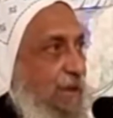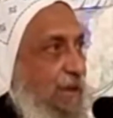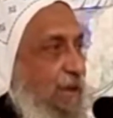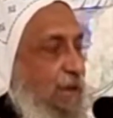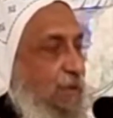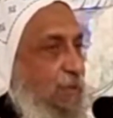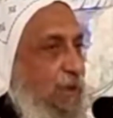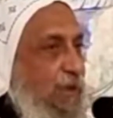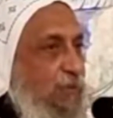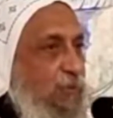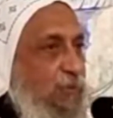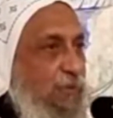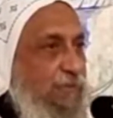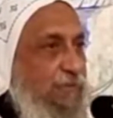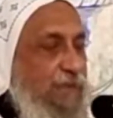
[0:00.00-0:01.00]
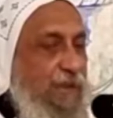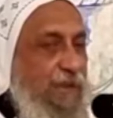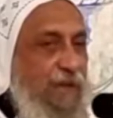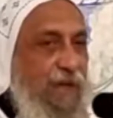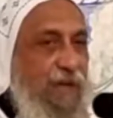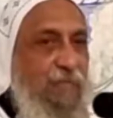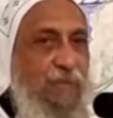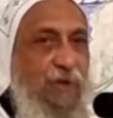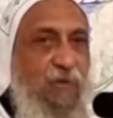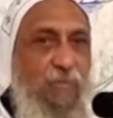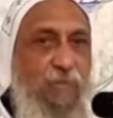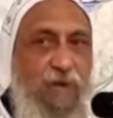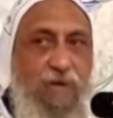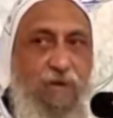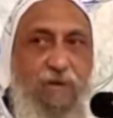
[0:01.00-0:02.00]
وانتم في نعمه
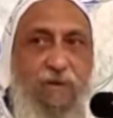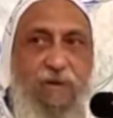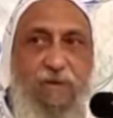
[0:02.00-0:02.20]
وبركه